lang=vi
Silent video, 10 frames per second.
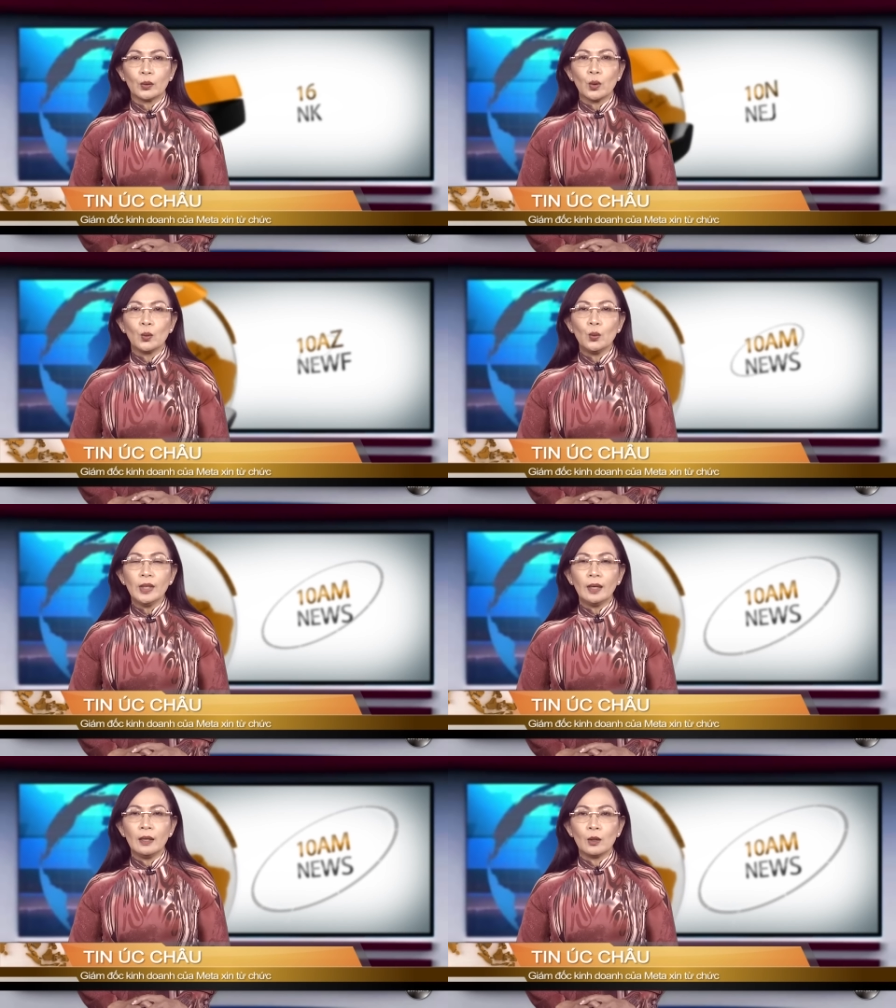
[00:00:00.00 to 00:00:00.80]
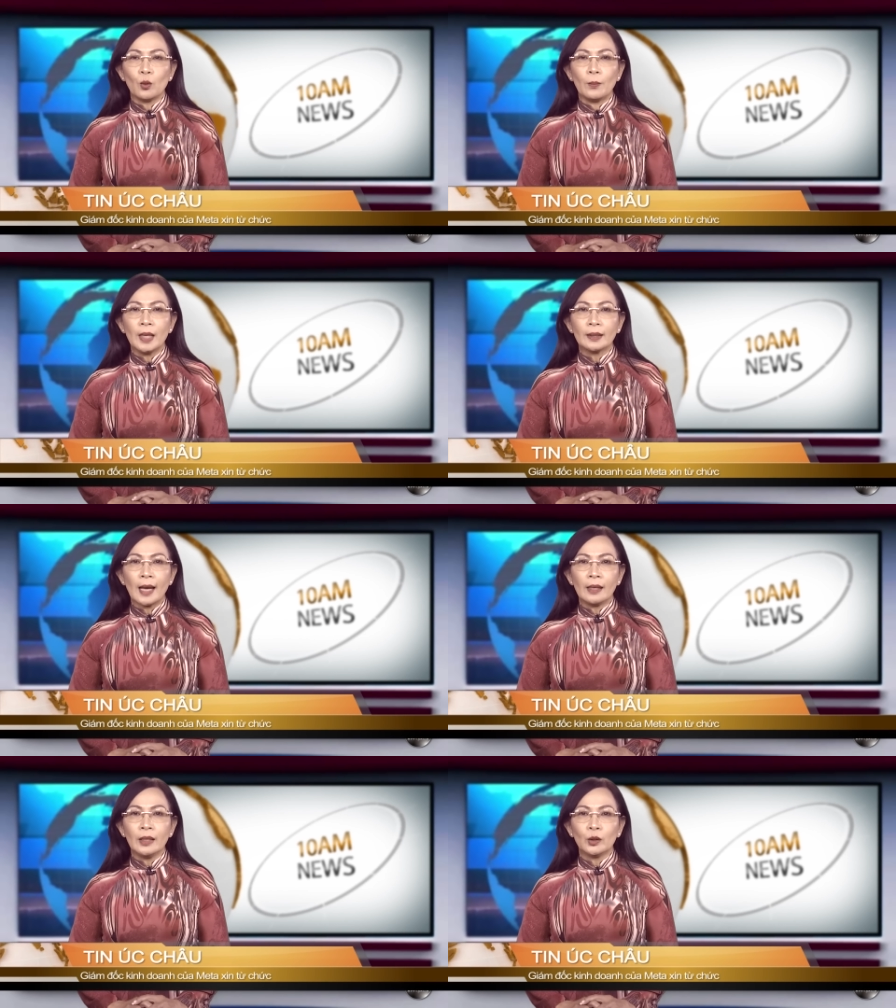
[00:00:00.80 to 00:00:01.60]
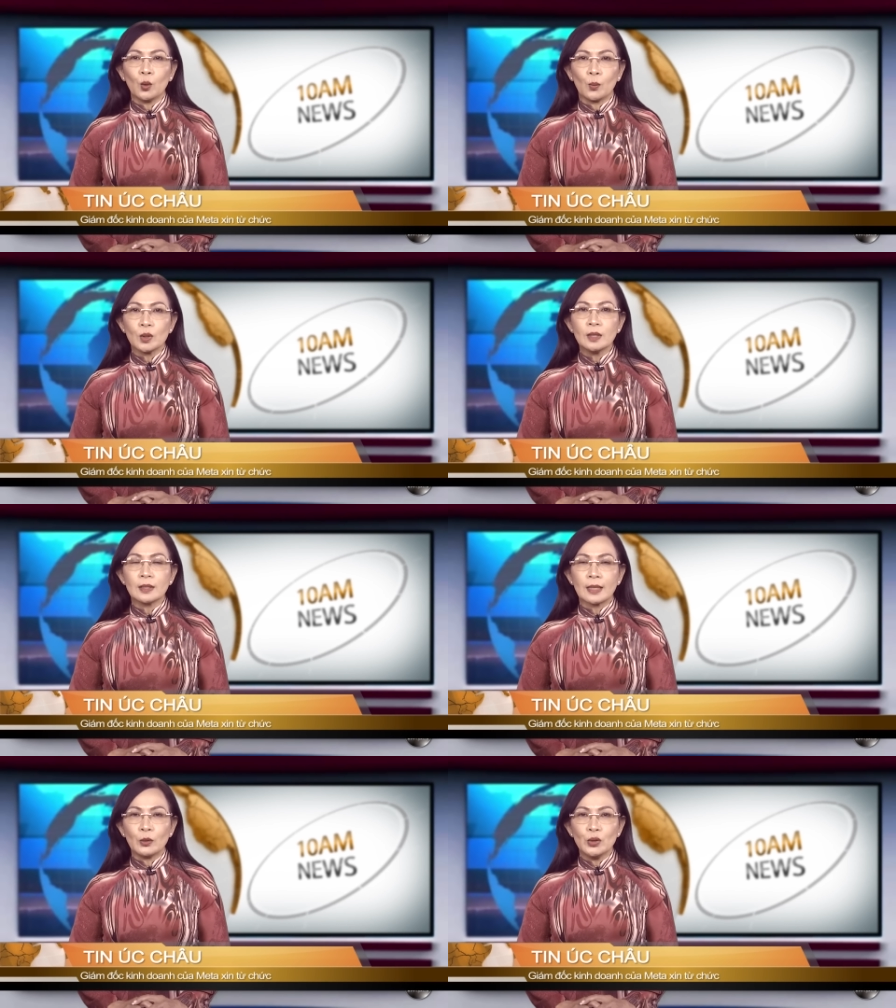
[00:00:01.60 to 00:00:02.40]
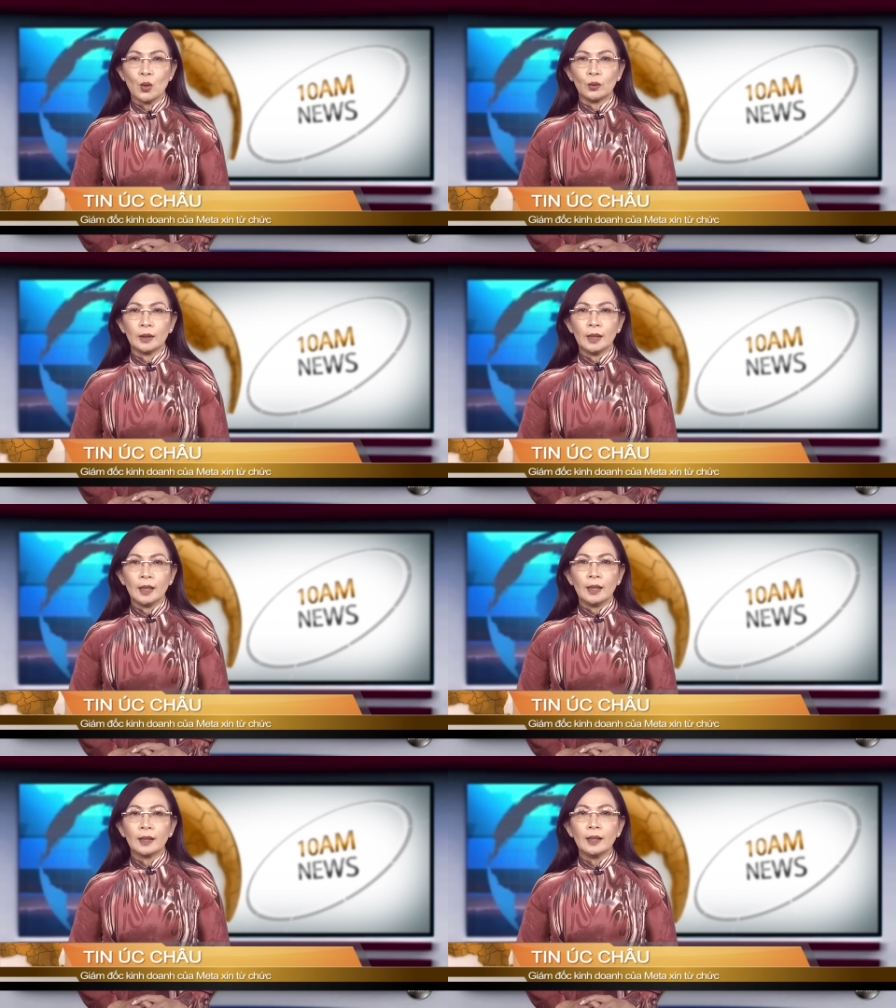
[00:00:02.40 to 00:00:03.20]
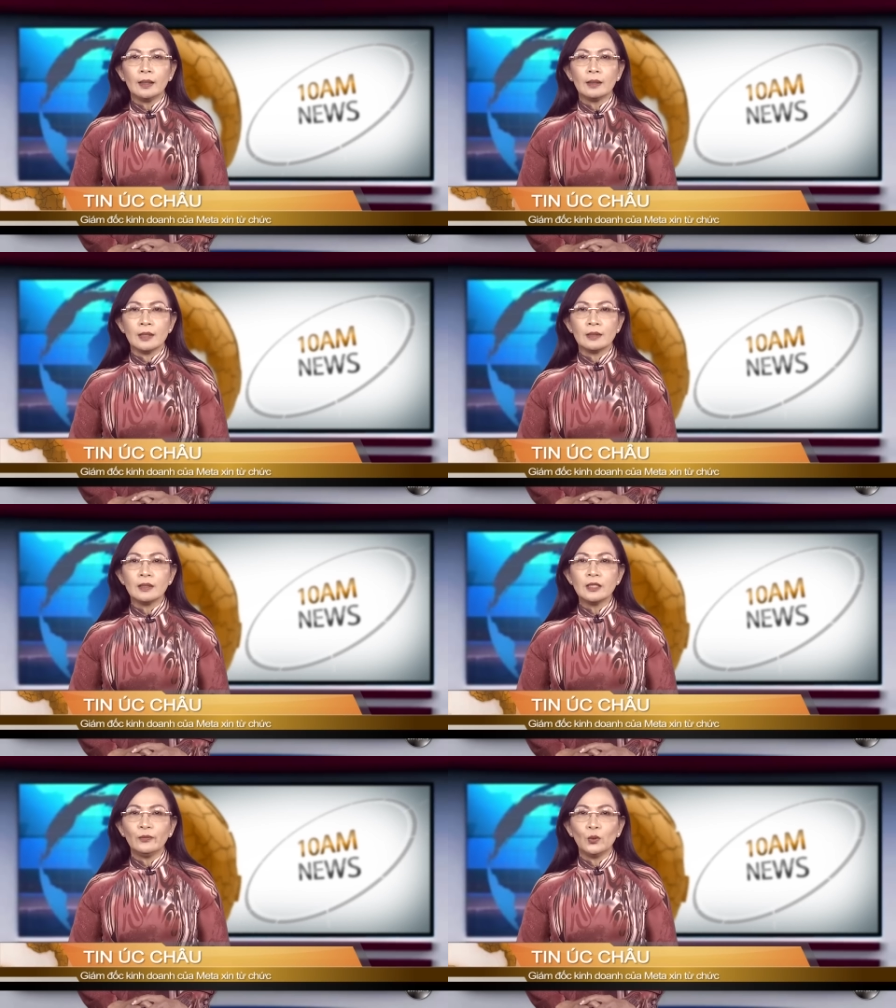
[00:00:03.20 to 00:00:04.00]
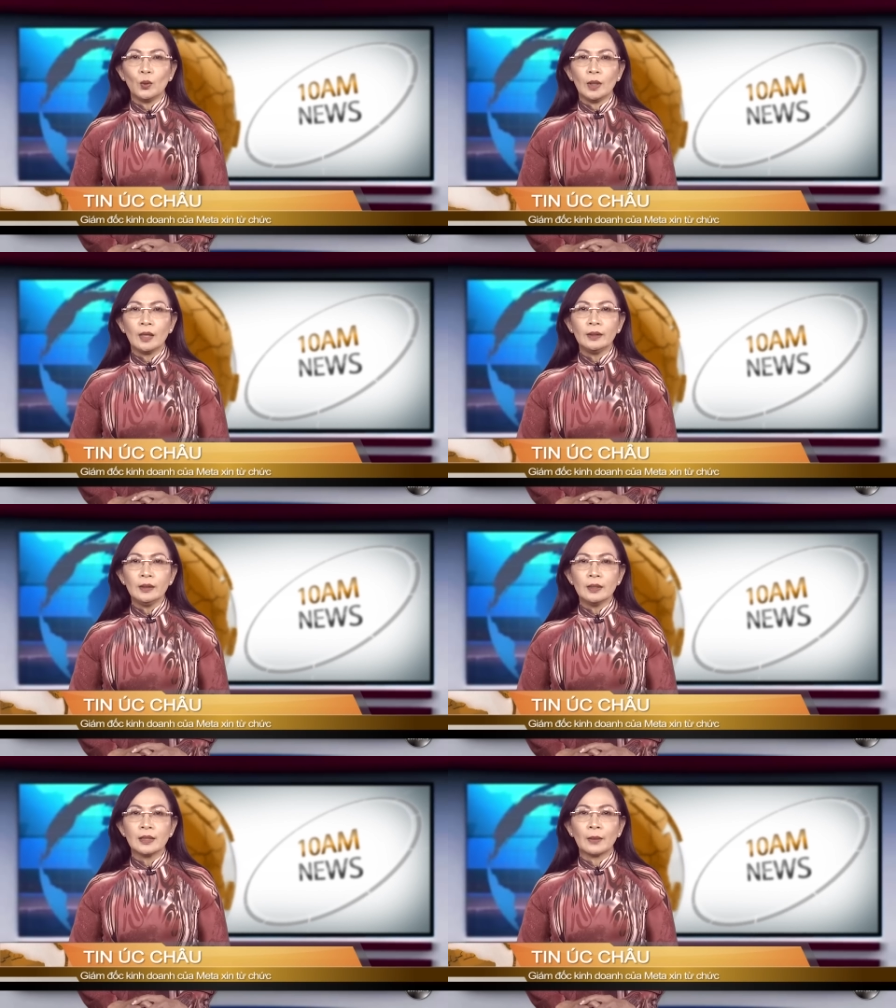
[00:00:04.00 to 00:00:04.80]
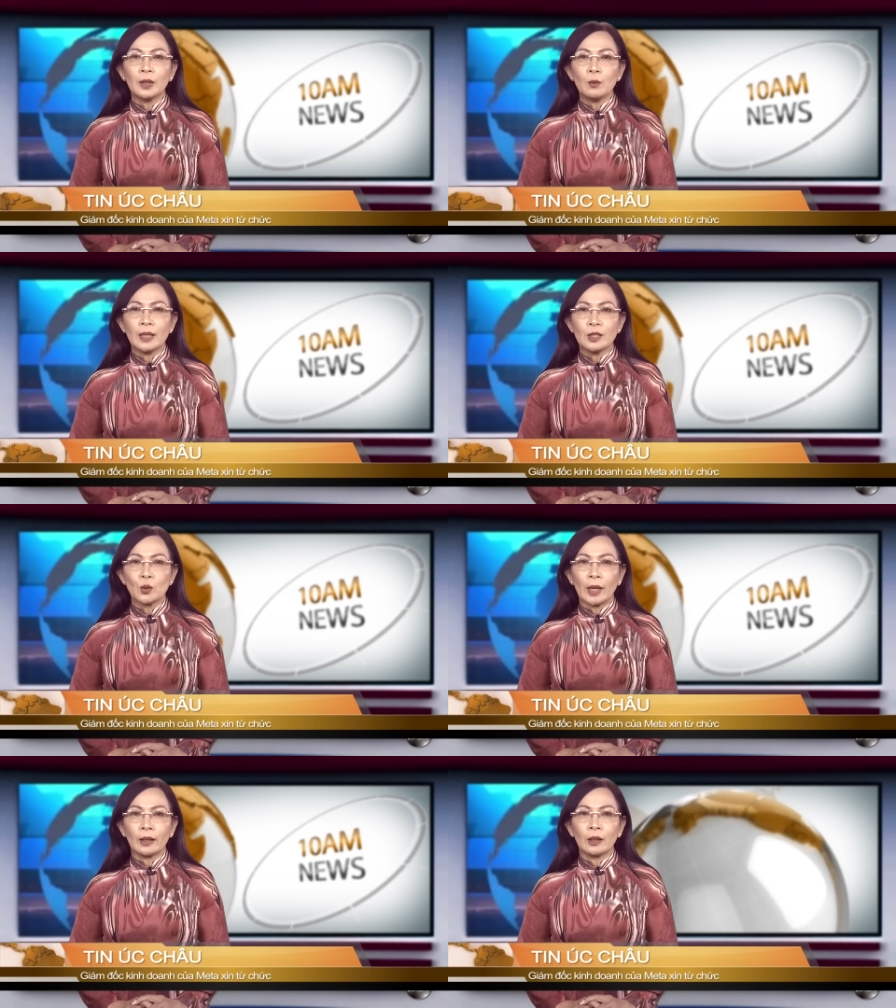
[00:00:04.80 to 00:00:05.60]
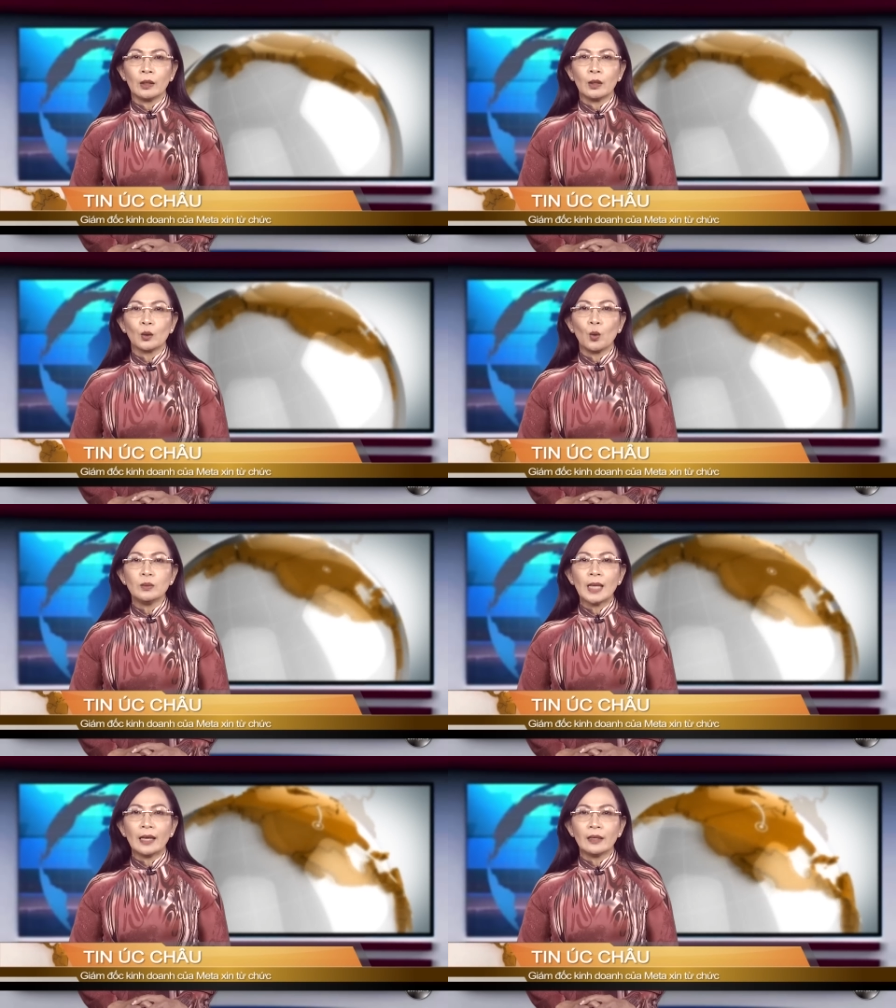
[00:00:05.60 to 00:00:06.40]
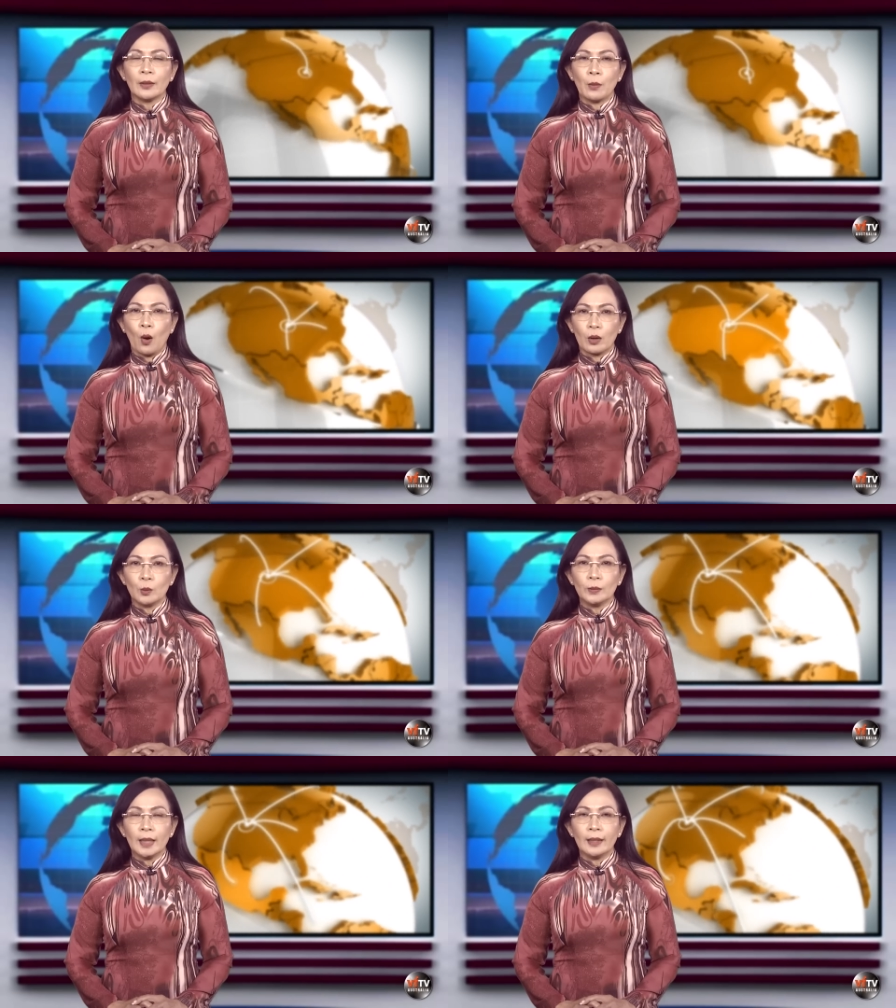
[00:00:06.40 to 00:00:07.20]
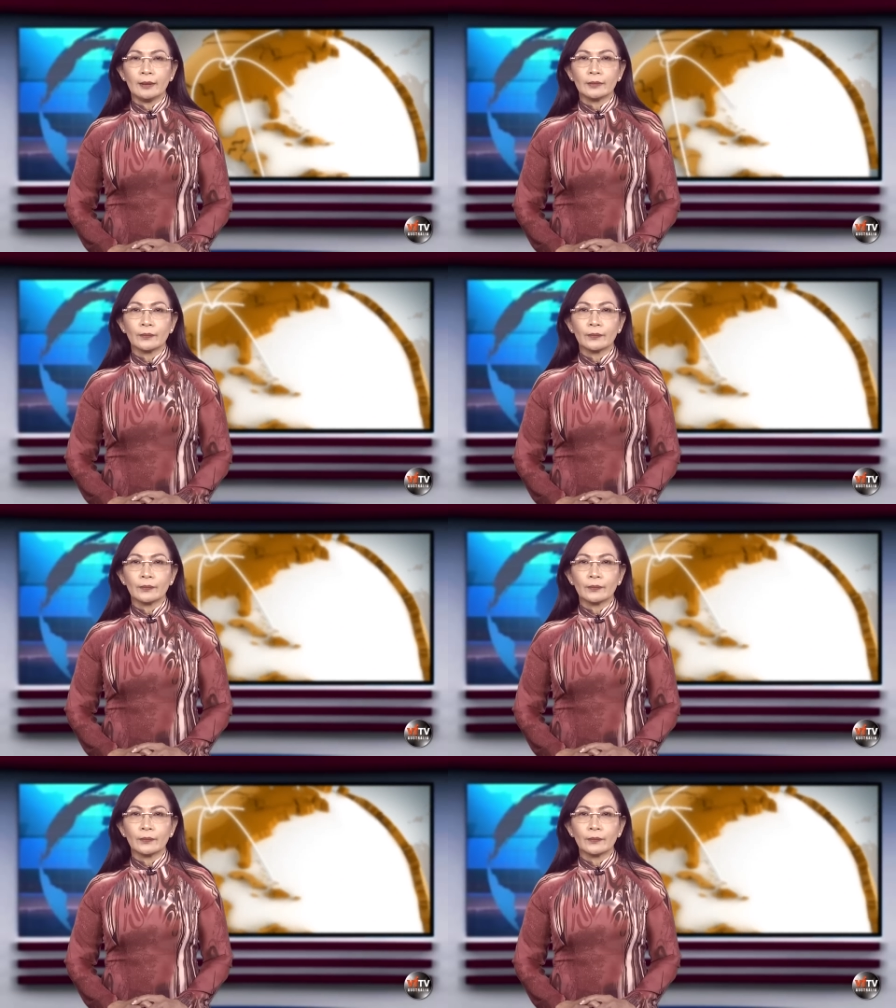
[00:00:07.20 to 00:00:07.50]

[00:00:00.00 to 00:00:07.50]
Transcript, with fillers: Đội ngũ nhân lực của Meta liên tục có sự xáo trộn khi người giữ chức vụ lớn như giám đốc kinh doanh cũng đã rời bỏ công ty.